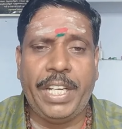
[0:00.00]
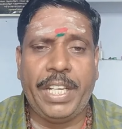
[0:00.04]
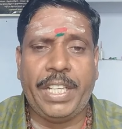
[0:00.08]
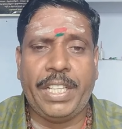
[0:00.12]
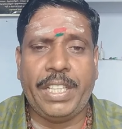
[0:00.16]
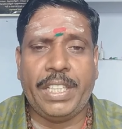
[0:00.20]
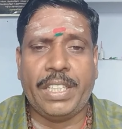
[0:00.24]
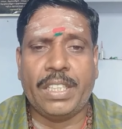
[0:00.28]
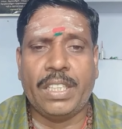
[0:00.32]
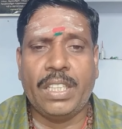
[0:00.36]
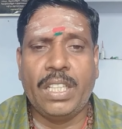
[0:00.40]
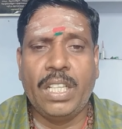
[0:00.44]

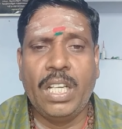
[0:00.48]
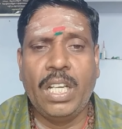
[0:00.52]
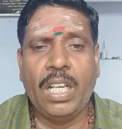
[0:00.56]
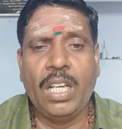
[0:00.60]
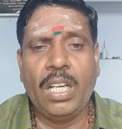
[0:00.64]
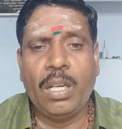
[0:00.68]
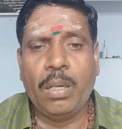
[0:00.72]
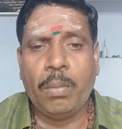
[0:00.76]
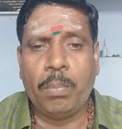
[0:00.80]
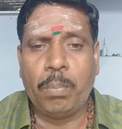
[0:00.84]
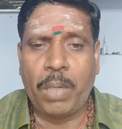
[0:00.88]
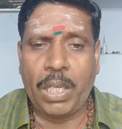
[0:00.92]
இருக்குது
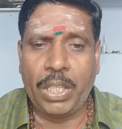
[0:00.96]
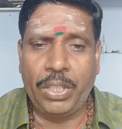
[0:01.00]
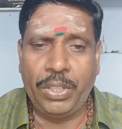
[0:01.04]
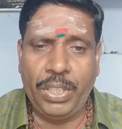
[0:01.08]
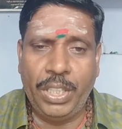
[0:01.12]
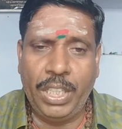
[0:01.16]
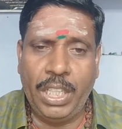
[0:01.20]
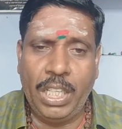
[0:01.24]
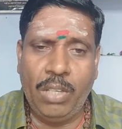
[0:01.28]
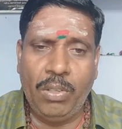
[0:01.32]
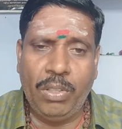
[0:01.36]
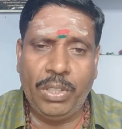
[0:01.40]

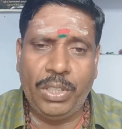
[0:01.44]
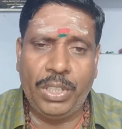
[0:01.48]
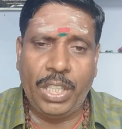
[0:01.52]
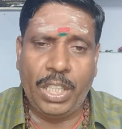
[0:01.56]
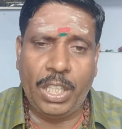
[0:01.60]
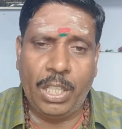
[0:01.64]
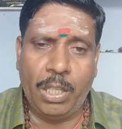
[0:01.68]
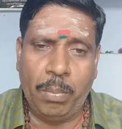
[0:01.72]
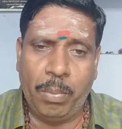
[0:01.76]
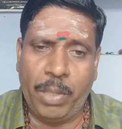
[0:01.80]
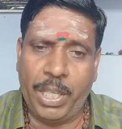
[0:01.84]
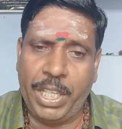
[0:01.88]
பத்து இருபத்தி
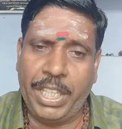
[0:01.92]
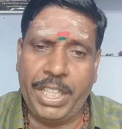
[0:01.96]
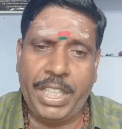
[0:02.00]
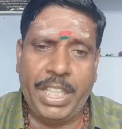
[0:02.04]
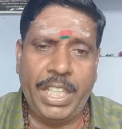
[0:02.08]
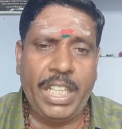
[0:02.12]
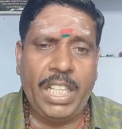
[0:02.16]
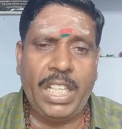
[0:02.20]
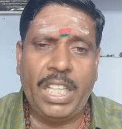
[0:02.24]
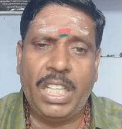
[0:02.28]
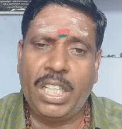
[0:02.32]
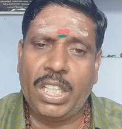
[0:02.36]
ரெண்டு
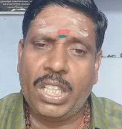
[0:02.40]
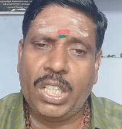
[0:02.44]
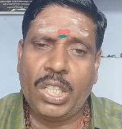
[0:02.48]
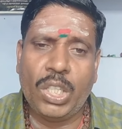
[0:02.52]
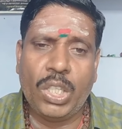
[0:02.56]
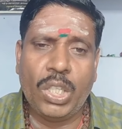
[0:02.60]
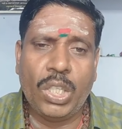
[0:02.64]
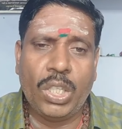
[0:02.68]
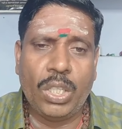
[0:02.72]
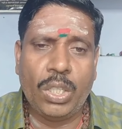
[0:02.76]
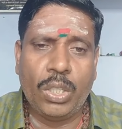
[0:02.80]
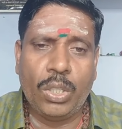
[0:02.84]
மணிக்கு
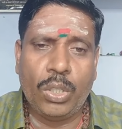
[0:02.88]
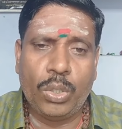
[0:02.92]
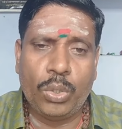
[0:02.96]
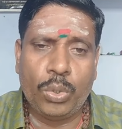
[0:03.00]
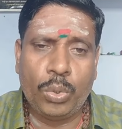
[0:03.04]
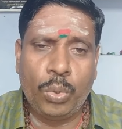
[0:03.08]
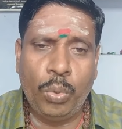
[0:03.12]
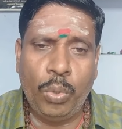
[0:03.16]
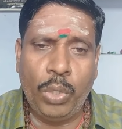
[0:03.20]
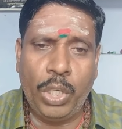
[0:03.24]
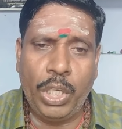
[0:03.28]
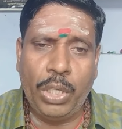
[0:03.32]

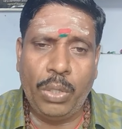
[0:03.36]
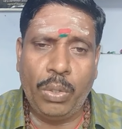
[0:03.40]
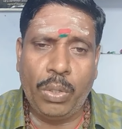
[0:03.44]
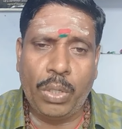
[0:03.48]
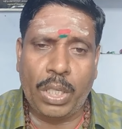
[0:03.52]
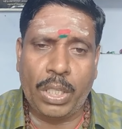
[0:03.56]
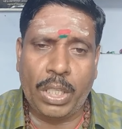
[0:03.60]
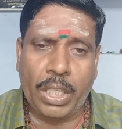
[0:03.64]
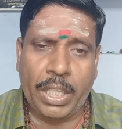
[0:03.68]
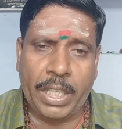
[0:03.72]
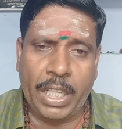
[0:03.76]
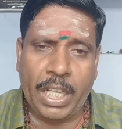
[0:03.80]
சூரியன்
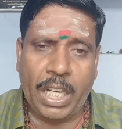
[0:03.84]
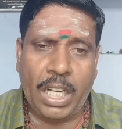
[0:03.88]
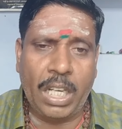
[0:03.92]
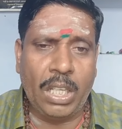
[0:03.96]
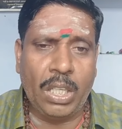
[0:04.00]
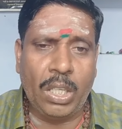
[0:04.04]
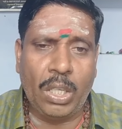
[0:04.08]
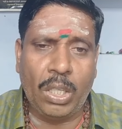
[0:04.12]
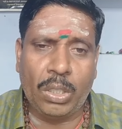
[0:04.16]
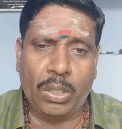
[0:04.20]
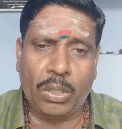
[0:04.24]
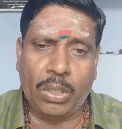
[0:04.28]
அந்த
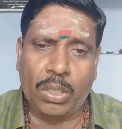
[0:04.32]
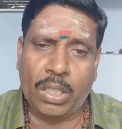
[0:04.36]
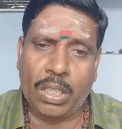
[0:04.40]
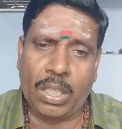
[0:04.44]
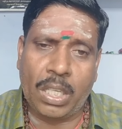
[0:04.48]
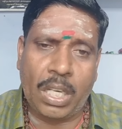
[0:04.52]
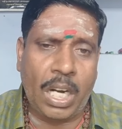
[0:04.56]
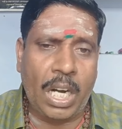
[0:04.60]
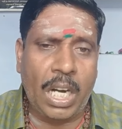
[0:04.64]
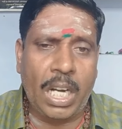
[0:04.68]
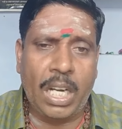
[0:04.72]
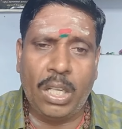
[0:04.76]
கிரகண
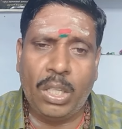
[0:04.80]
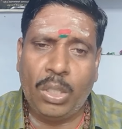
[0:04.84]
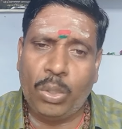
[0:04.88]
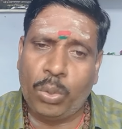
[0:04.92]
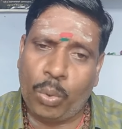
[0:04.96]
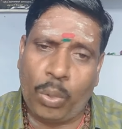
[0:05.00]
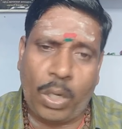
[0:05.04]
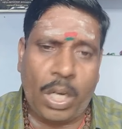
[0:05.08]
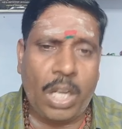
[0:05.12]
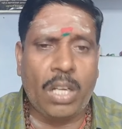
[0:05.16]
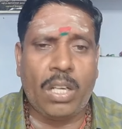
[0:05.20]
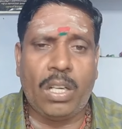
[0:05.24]
காலம்
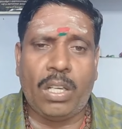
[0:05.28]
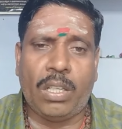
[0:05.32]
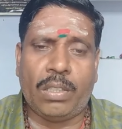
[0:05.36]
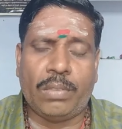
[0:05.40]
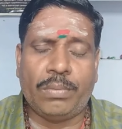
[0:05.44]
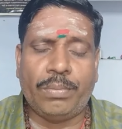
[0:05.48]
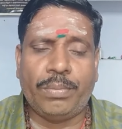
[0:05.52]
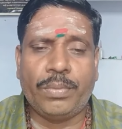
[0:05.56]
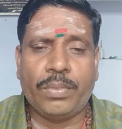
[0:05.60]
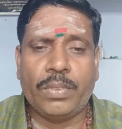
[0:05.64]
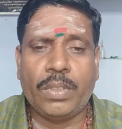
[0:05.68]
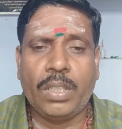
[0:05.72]

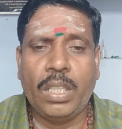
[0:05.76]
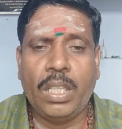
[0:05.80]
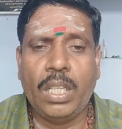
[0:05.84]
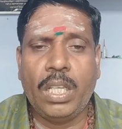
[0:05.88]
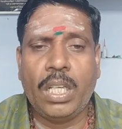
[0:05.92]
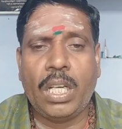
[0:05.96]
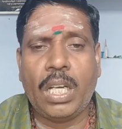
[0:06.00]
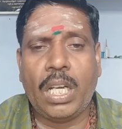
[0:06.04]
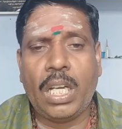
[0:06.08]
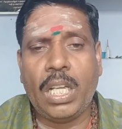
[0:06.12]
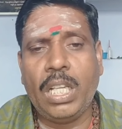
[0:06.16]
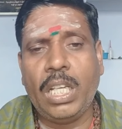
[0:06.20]
தொடக்கம்
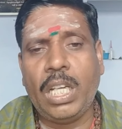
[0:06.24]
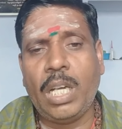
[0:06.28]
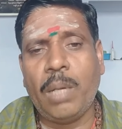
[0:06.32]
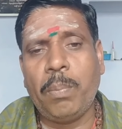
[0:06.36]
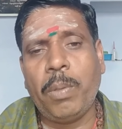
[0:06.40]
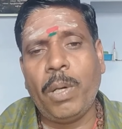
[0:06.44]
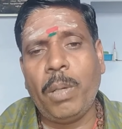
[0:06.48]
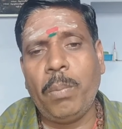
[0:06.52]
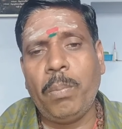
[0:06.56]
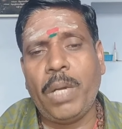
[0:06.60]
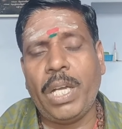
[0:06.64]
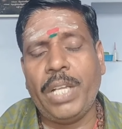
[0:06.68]

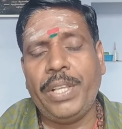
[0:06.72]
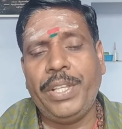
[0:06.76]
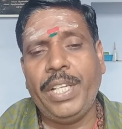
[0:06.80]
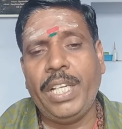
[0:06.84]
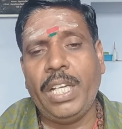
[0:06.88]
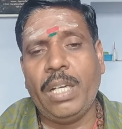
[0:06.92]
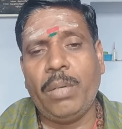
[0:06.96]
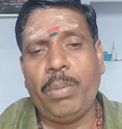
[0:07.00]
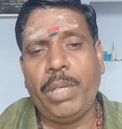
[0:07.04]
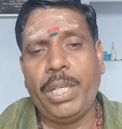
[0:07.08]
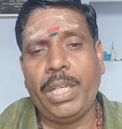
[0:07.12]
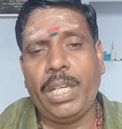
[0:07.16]
அதுக்கப்புறம்
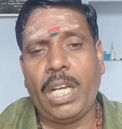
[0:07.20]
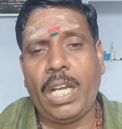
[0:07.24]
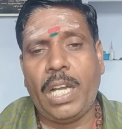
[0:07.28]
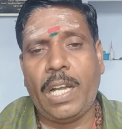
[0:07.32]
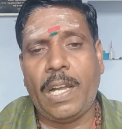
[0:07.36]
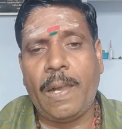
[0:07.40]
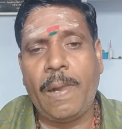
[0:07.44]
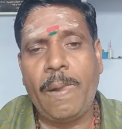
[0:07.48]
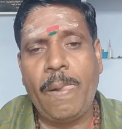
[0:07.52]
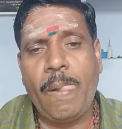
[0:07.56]
பார்த்தீங்க அப்படின்னா